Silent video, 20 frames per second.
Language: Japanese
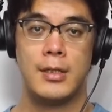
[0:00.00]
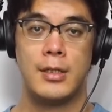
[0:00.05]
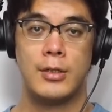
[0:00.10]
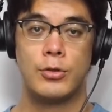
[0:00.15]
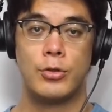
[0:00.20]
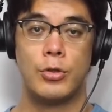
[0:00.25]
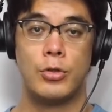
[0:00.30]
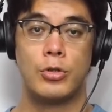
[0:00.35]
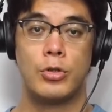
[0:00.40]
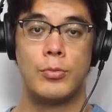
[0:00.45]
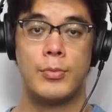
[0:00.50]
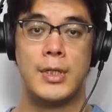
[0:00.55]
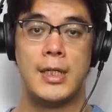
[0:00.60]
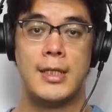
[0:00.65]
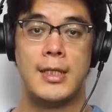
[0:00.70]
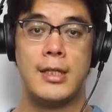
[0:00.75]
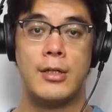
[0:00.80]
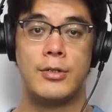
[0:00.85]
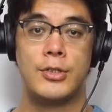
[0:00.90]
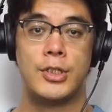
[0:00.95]
豊臣
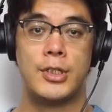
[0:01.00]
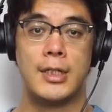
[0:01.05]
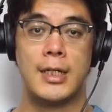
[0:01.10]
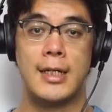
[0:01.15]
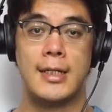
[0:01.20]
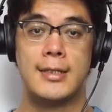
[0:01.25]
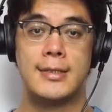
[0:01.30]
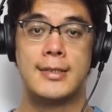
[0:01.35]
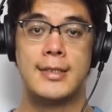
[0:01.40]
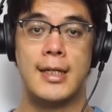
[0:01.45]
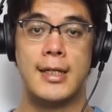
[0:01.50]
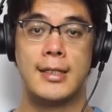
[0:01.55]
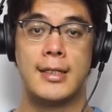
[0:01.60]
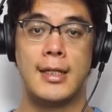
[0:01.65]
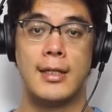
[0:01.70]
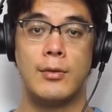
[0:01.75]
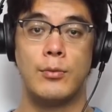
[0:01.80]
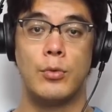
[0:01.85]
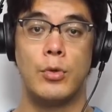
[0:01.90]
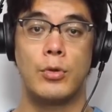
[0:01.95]
秀吉が政
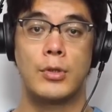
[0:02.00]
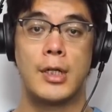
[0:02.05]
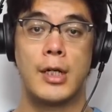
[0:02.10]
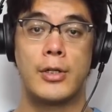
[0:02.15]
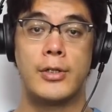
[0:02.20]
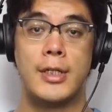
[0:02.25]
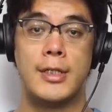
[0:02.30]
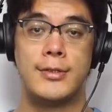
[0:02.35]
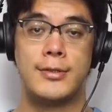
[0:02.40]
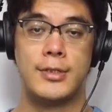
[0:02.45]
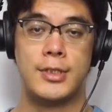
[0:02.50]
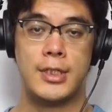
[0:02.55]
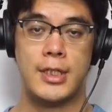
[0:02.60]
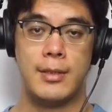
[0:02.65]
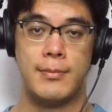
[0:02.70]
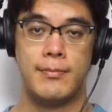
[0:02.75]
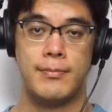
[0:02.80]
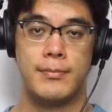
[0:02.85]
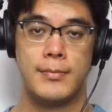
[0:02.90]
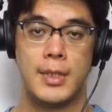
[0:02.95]
権を確立し、